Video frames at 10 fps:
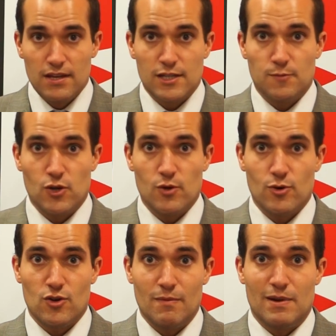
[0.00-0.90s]
Y es por ello
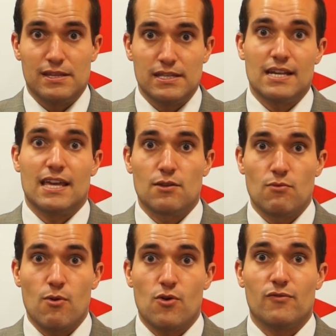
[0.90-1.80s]
por lo que parece ser que hay de
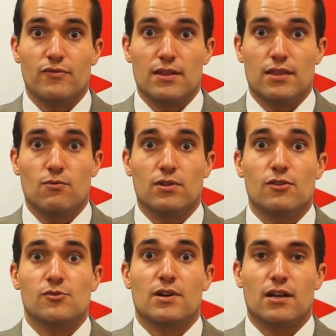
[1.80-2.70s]
nuevo confianza en cuanto a
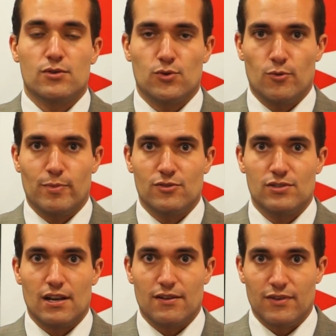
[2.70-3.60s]
los mercados europeos
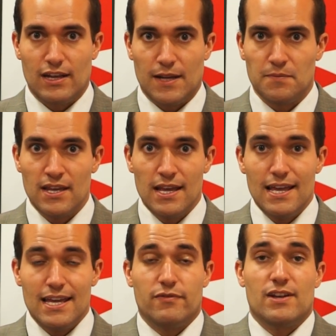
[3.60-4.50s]
se refiere.
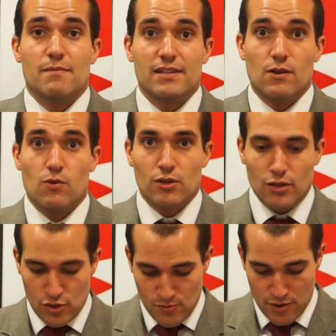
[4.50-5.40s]
Y finalmente, en cuanto a
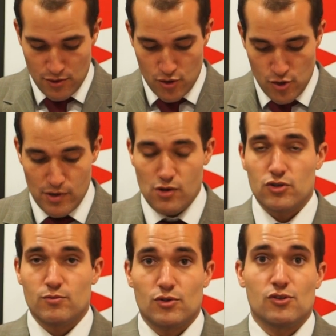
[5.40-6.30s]
datos
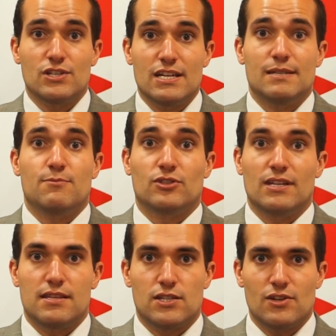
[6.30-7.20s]
macroeconómicos, como todos los días
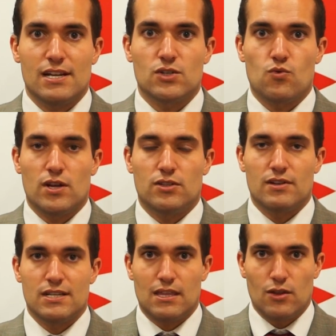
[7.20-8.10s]
importantes, hoy a las 4
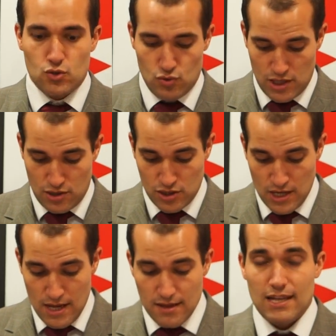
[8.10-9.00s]
en Estados Unidos
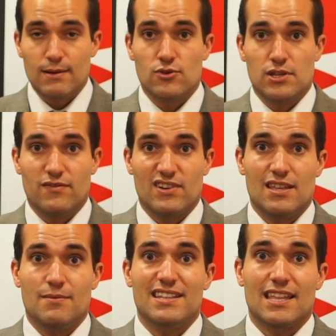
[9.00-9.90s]
tenemos cifra
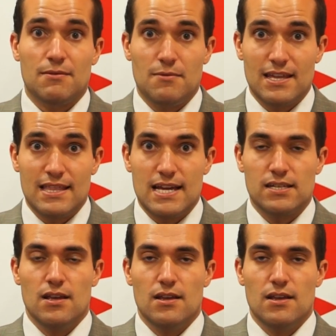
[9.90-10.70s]
de venta de viviendas,